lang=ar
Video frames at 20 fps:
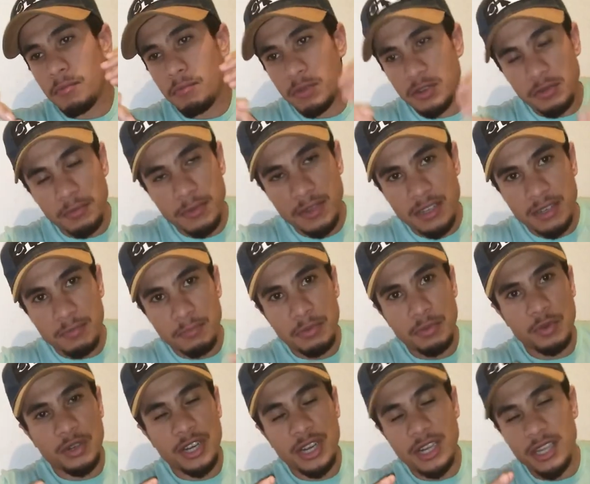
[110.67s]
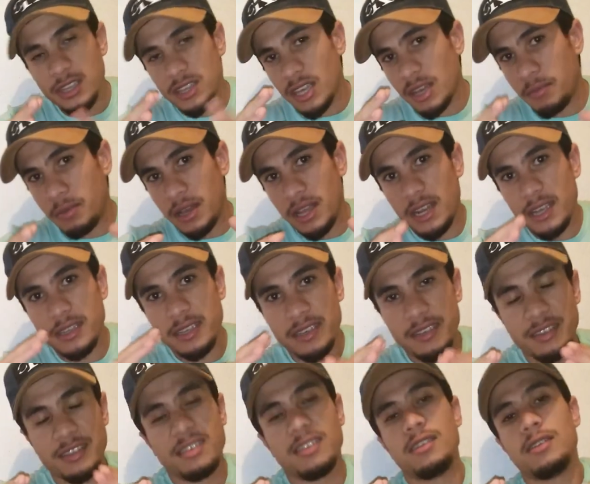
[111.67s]
باش ما تسببش انطباع لهذاك
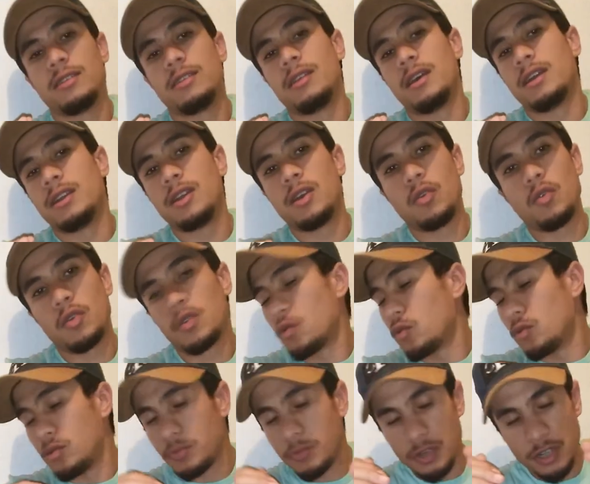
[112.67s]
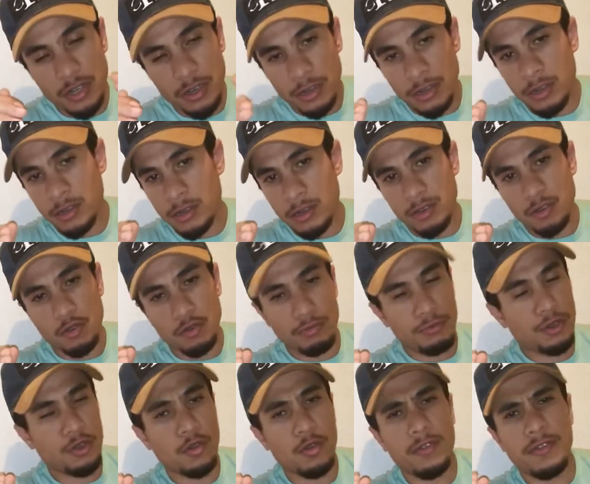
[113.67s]
السيد انه يكون مش آه، تكون
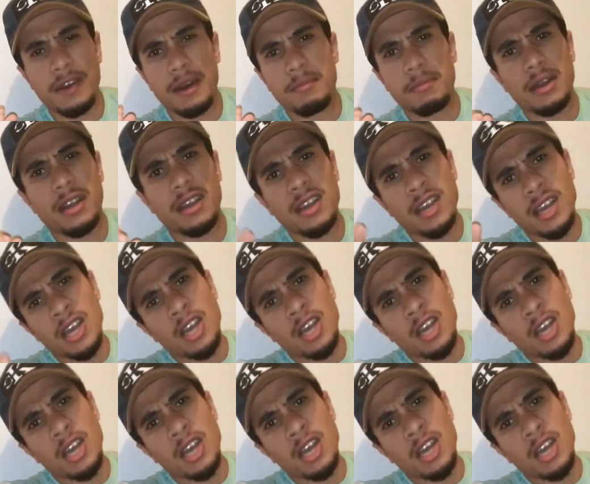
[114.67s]
مشكوك في امرك